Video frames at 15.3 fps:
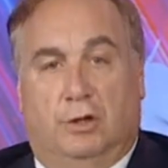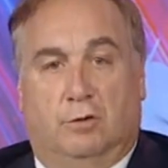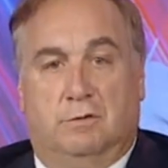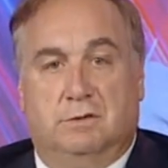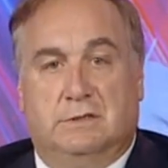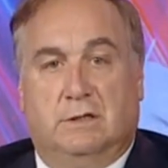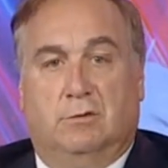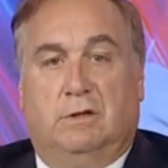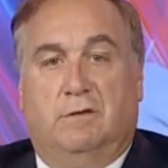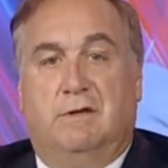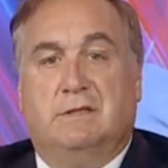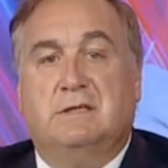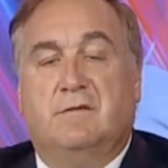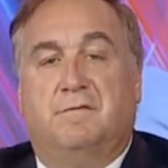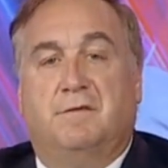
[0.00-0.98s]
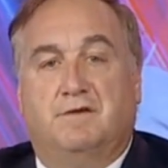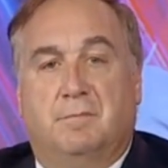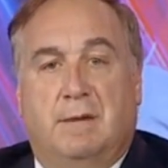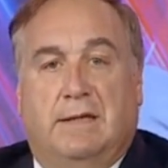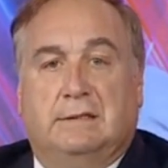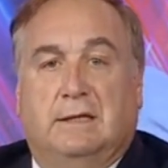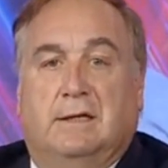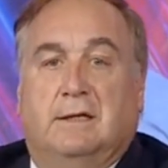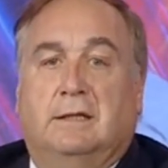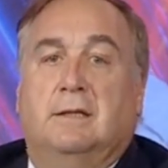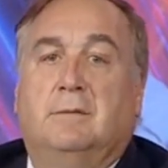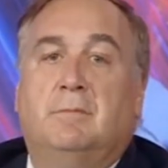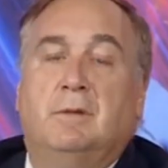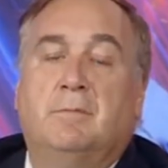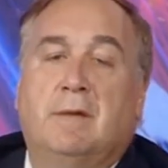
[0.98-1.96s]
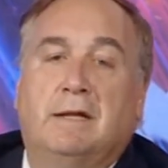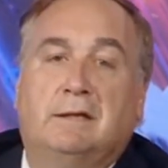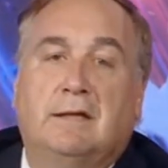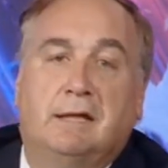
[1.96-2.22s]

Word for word: consecutive si è fermata incredibilmente